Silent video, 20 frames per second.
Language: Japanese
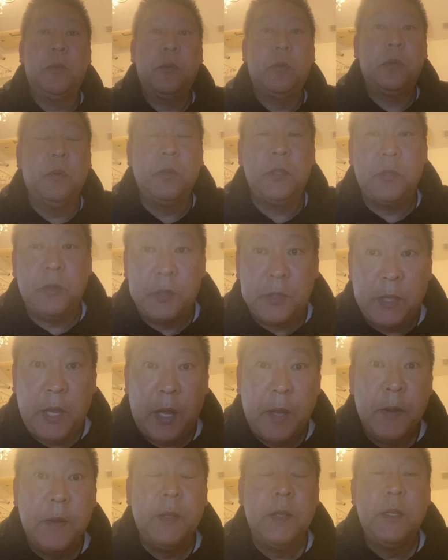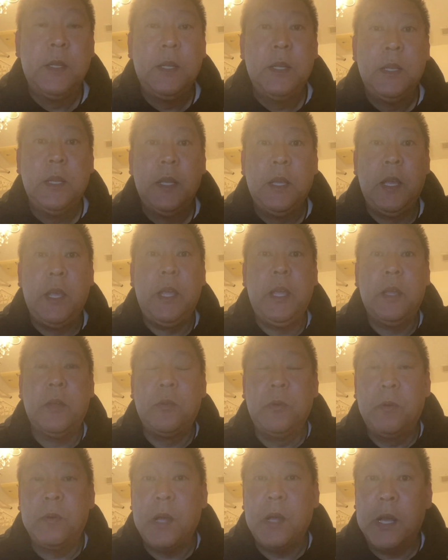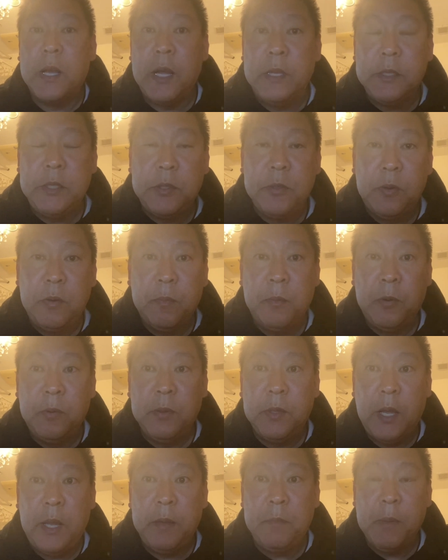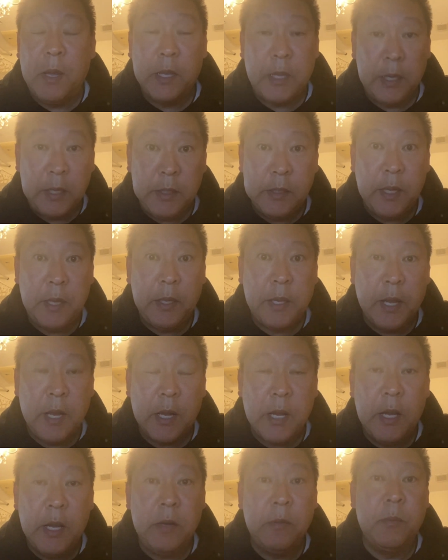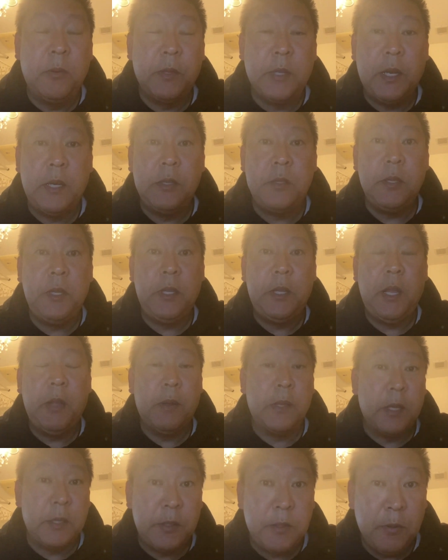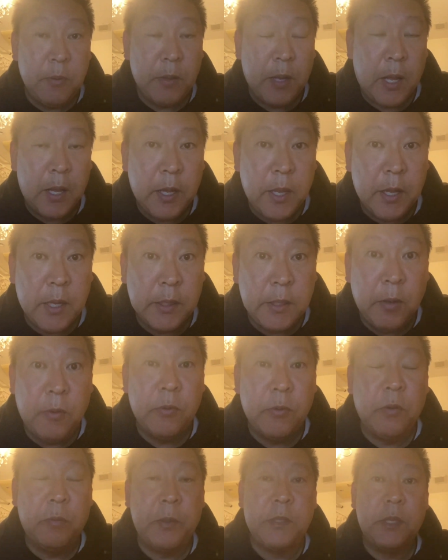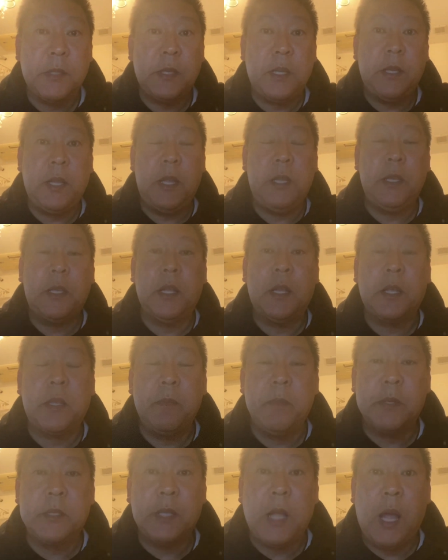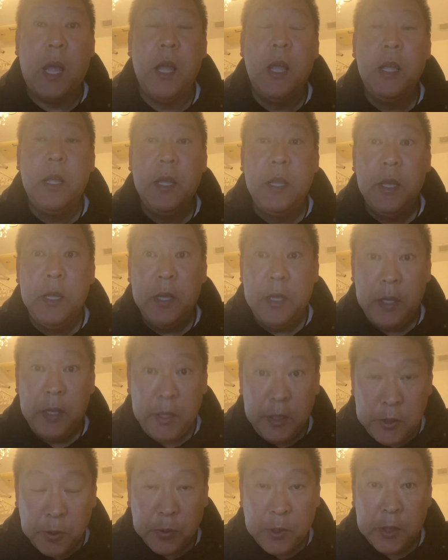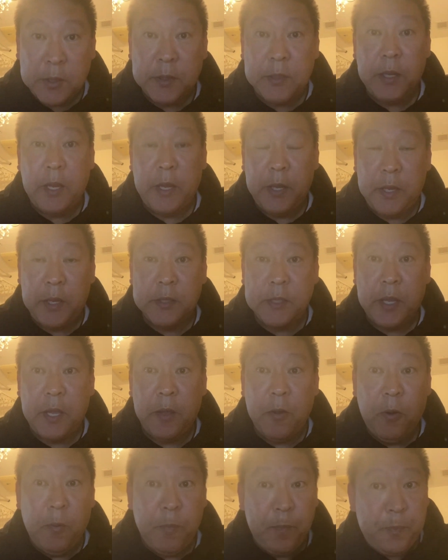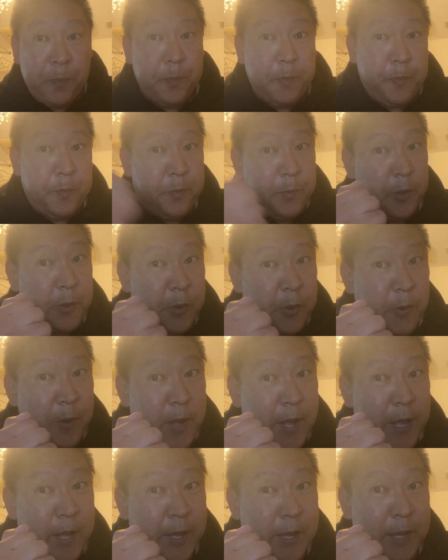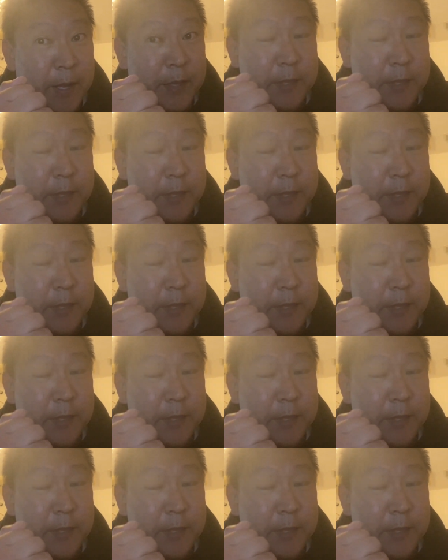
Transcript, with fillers: の党首として、えー、黒川幹事長の問題、まあ、金銭に関わる問題について私の考え方を述べさせていただきました。以上です。NHK をぶっ壊